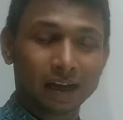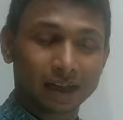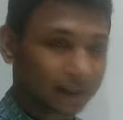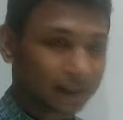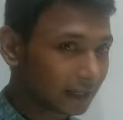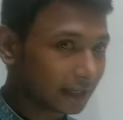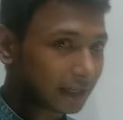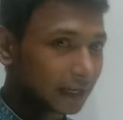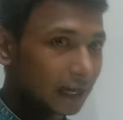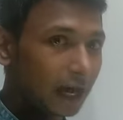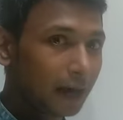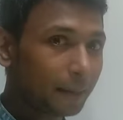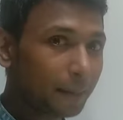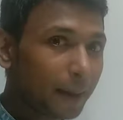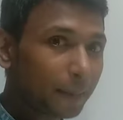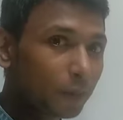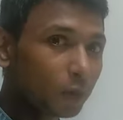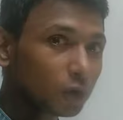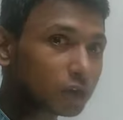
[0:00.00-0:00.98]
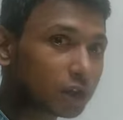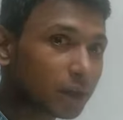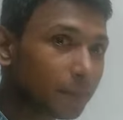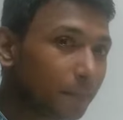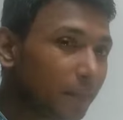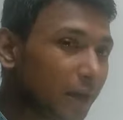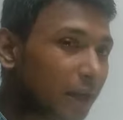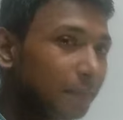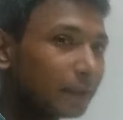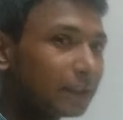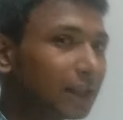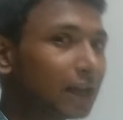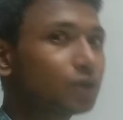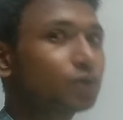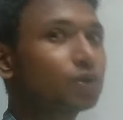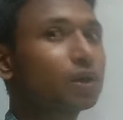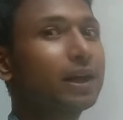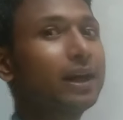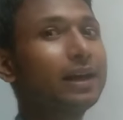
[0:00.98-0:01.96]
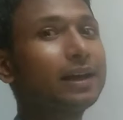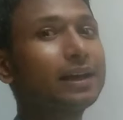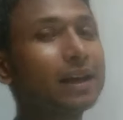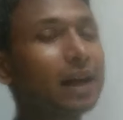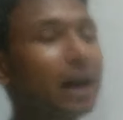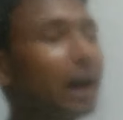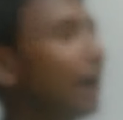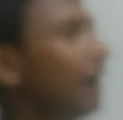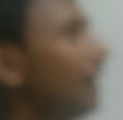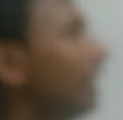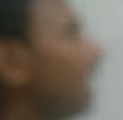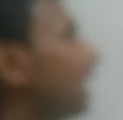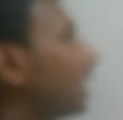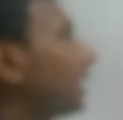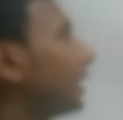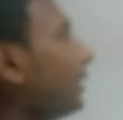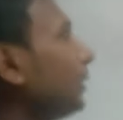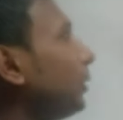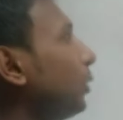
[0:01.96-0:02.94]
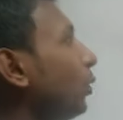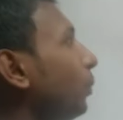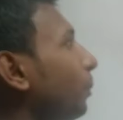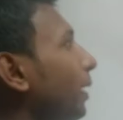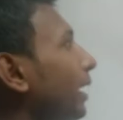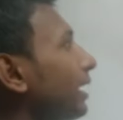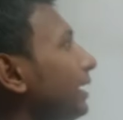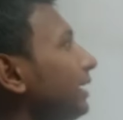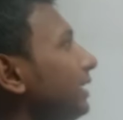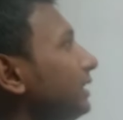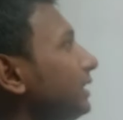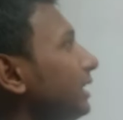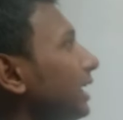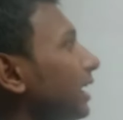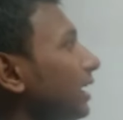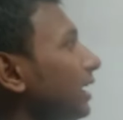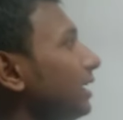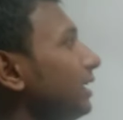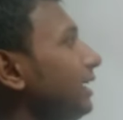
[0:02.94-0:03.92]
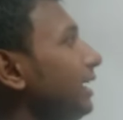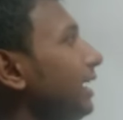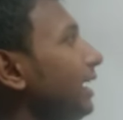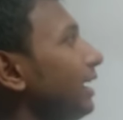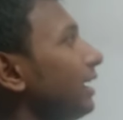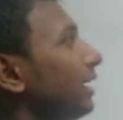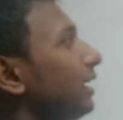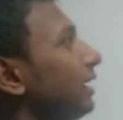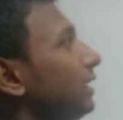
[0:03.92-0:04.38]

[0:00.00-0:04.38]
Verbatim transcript: देखिए हम आपको सिंपली बता चुके हैं क्या कि ऊपर नीचे कर रही है